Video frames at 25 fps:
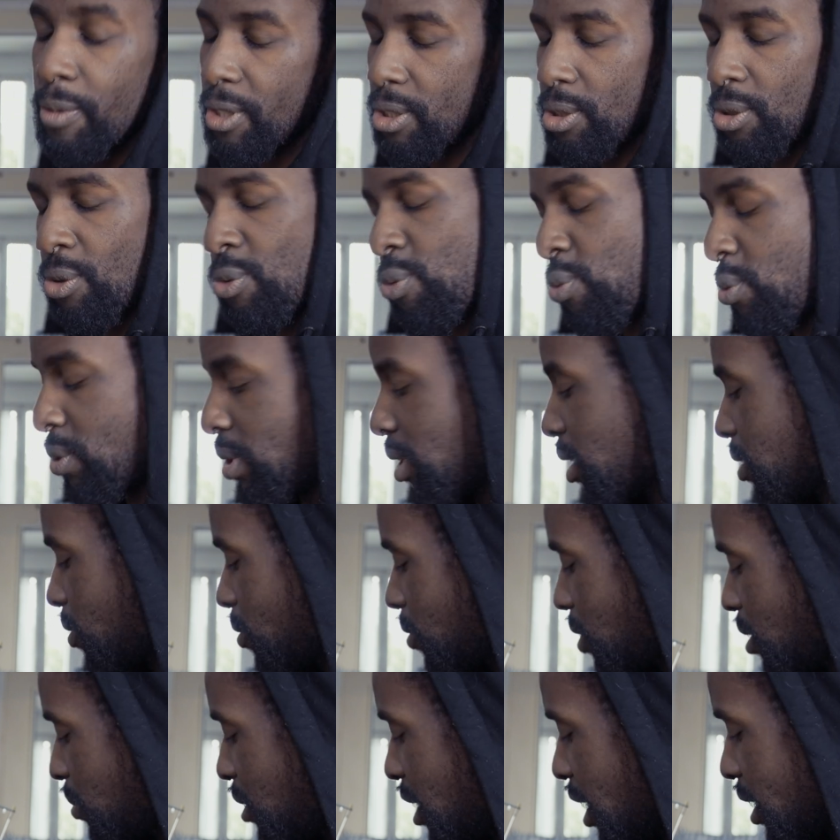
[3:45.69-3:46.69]
parce que nous, on est,
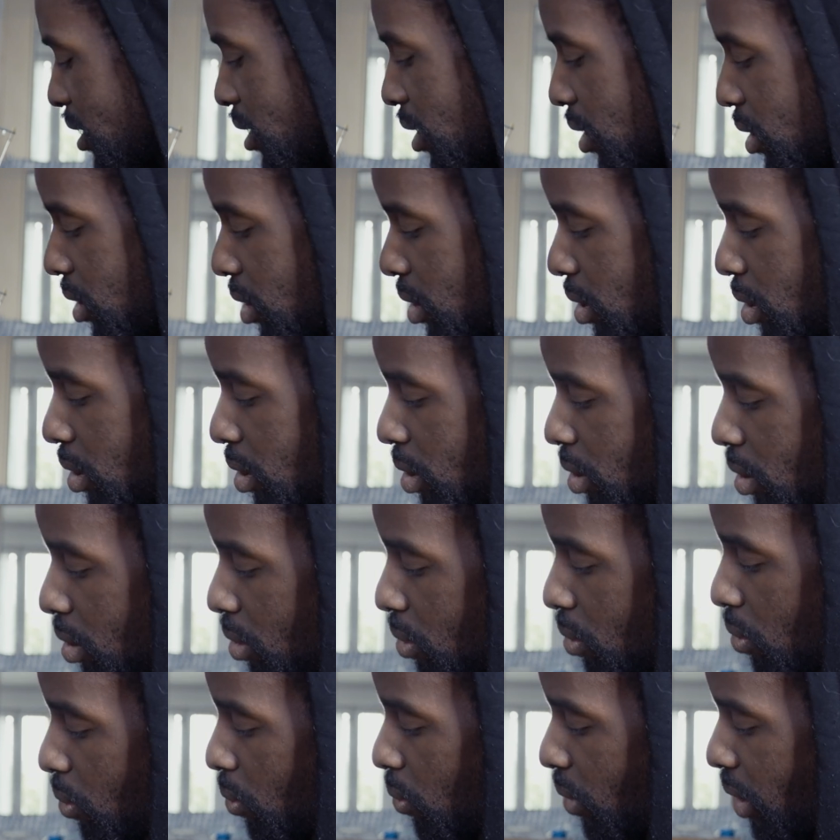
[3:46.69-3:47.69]
on est bilingue.
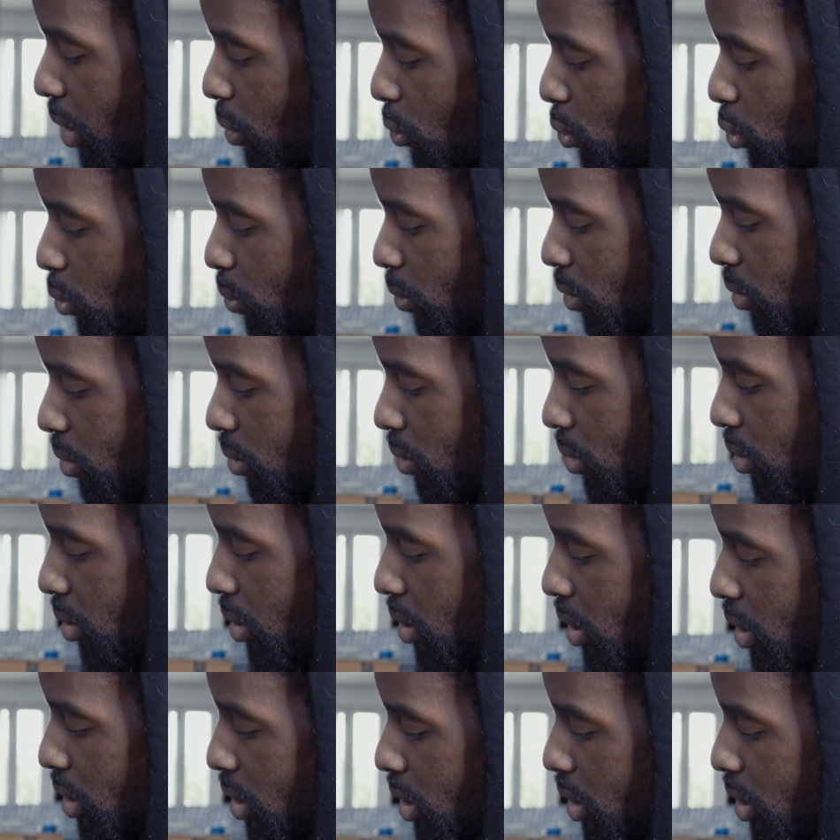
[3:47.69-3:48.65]
Donc on l'allume, les